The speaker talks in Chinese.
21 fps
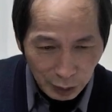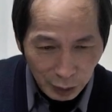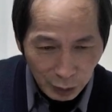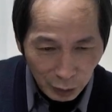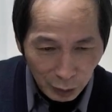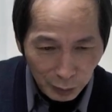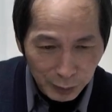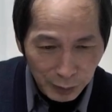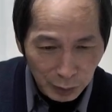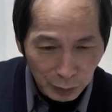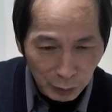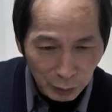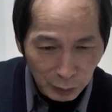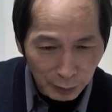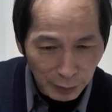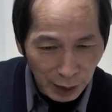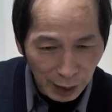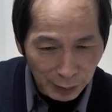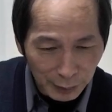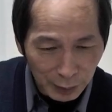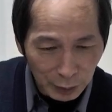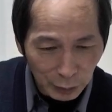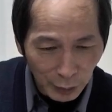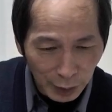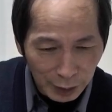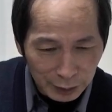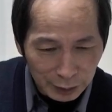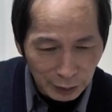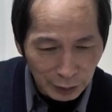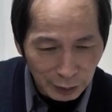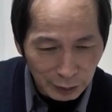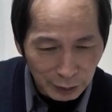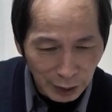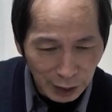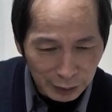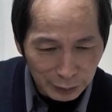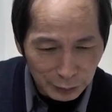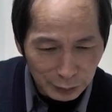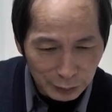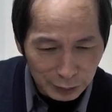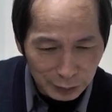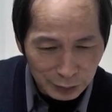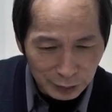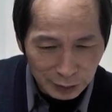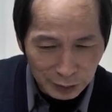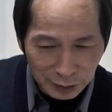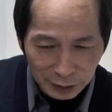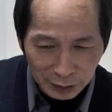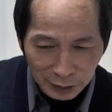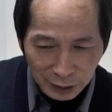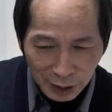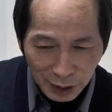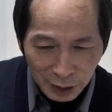后面我们还没完呢，还有这个，